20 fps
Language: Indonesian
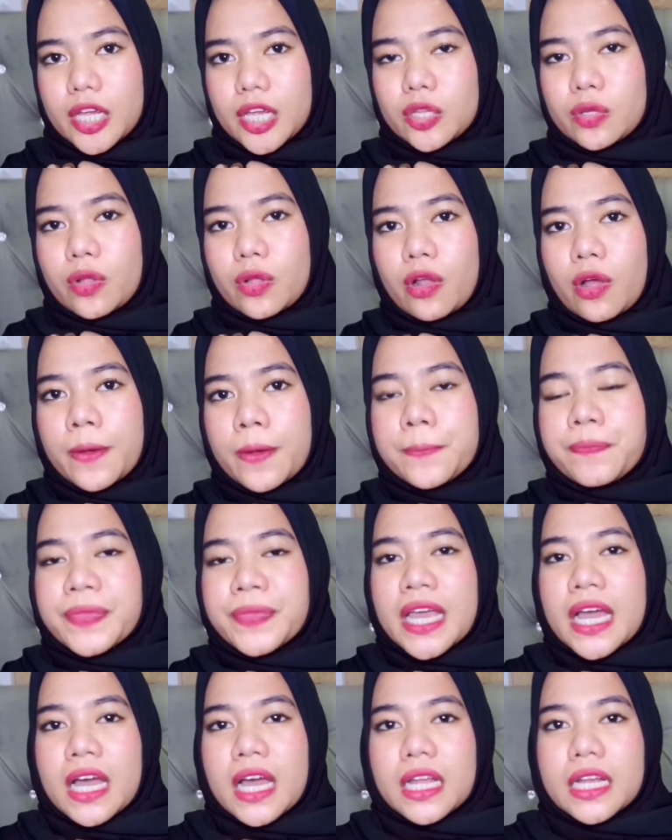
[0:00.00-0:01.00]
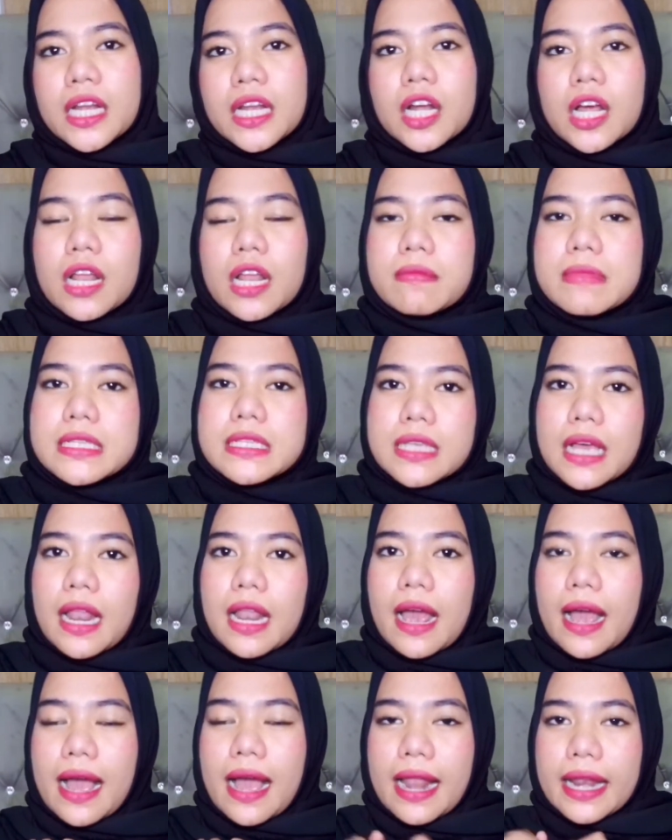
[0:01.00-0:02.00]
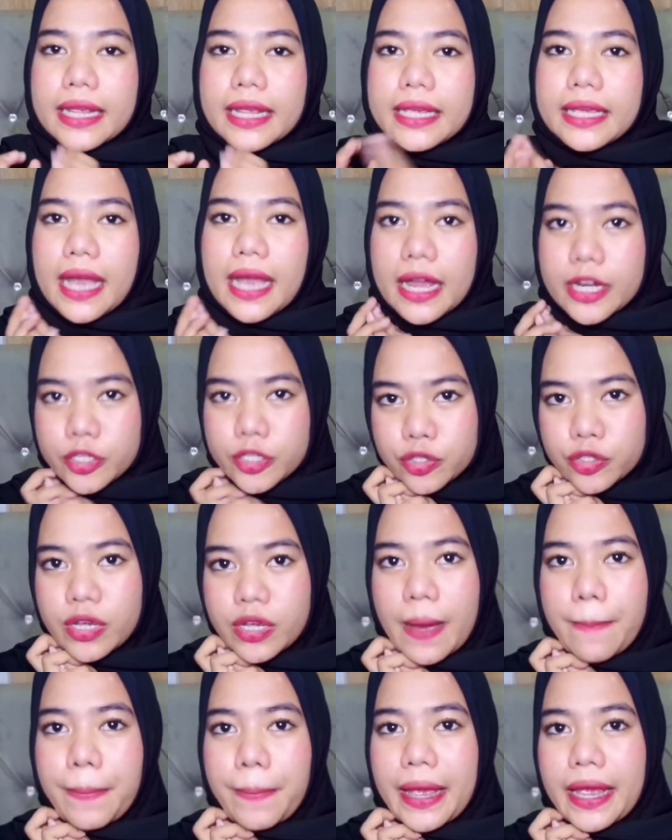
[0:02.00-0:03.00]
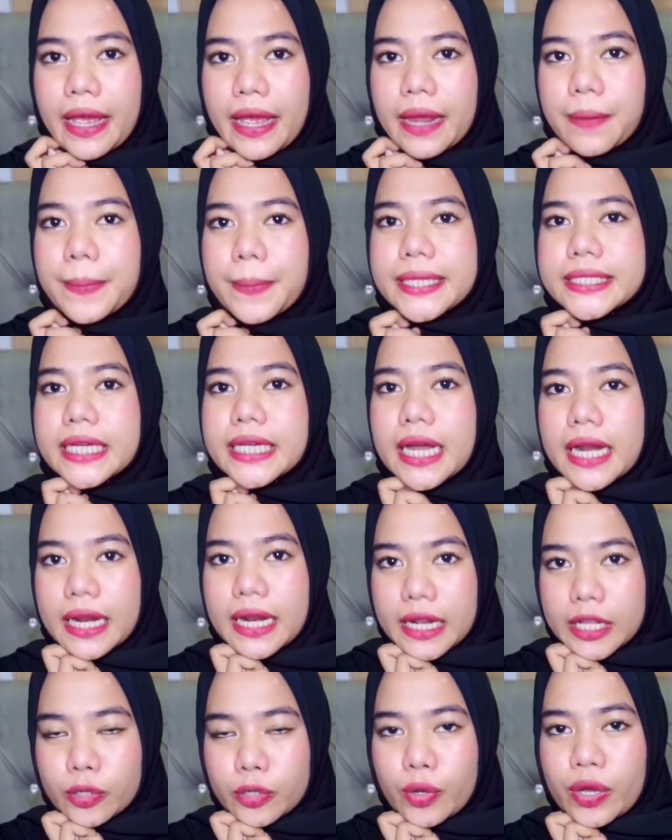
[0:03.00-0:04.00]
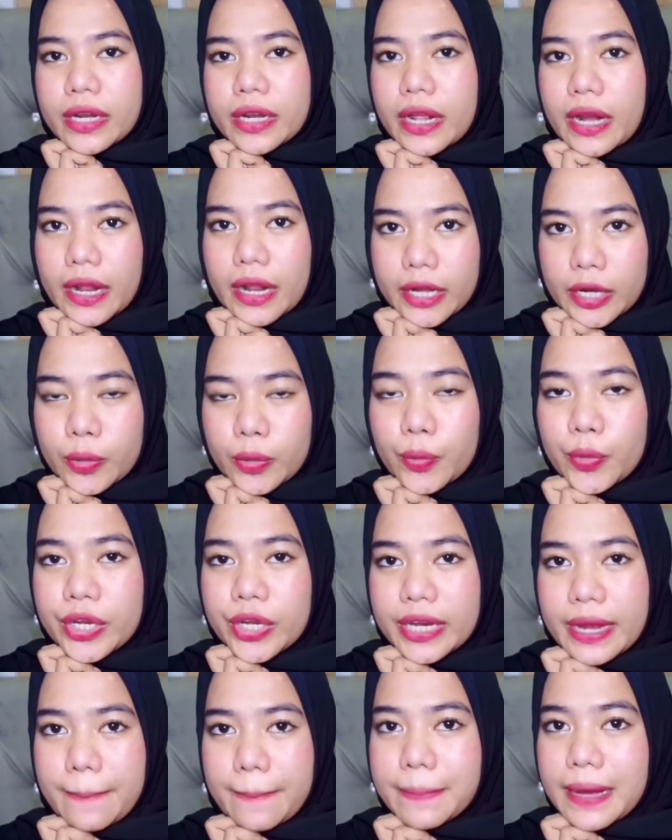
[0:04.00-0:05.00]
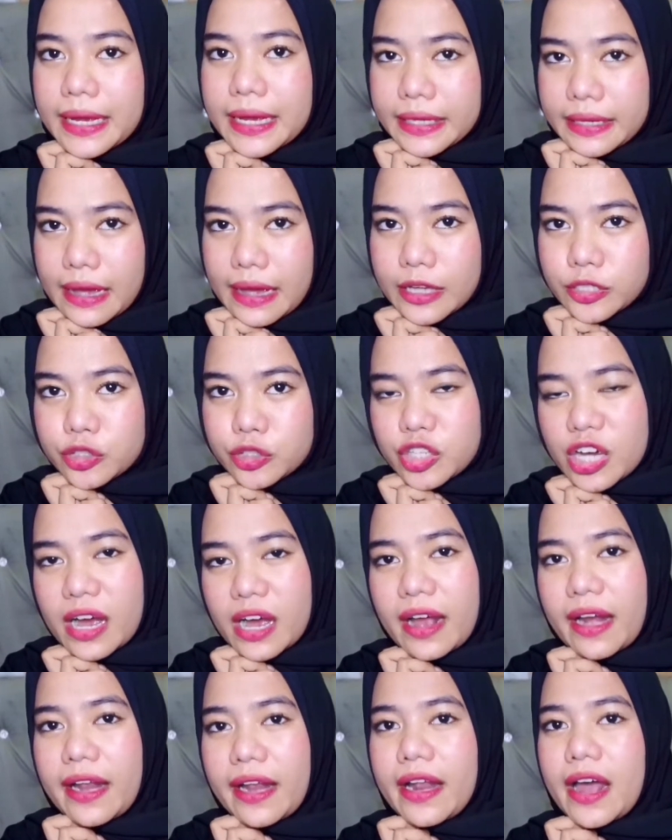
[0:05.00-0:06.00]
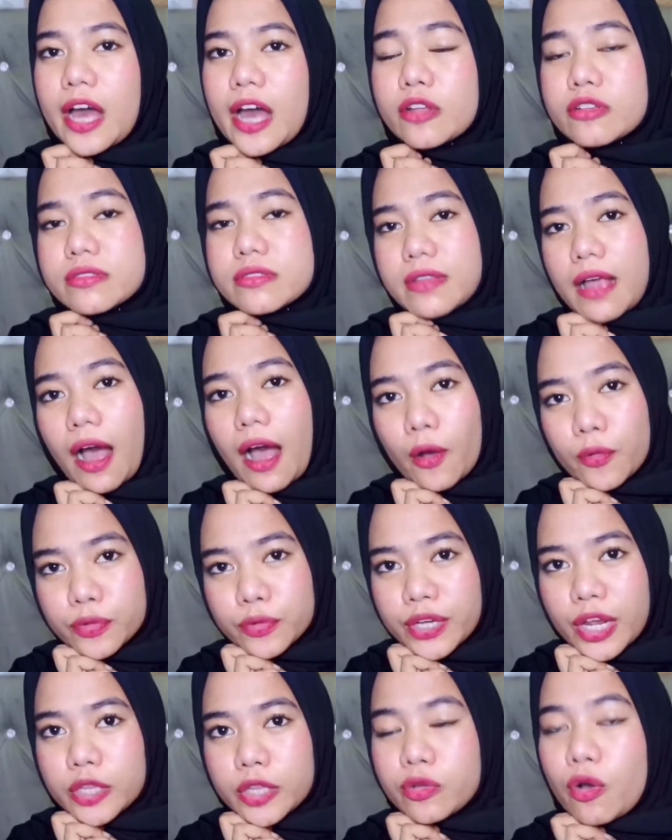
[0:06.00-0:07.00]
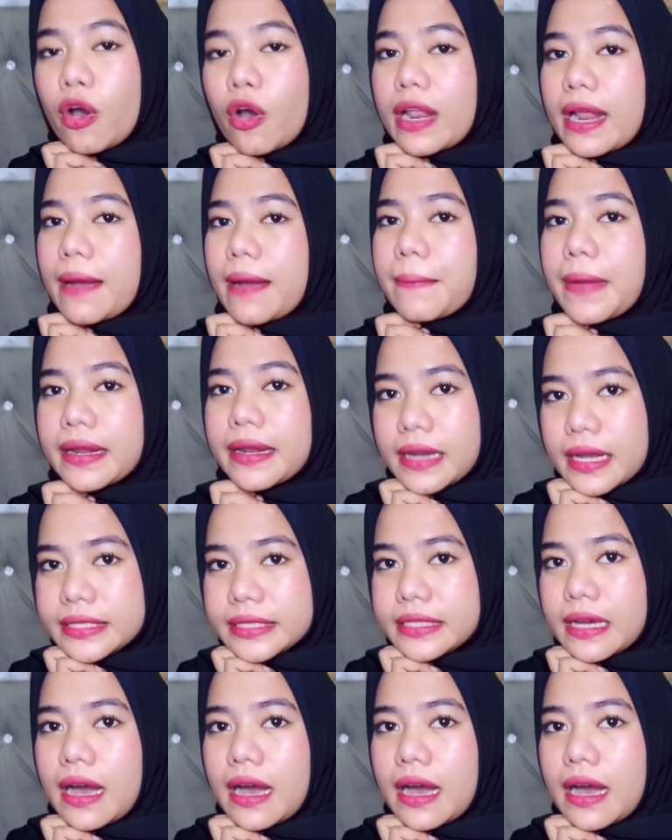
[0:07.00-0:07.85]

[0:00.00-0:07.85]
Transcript: Gitu. Dan kalau misalnya kalian juga pengen pacaran atau kenalan di dunia maya, juga kalian harus tahu dia itu orang mana.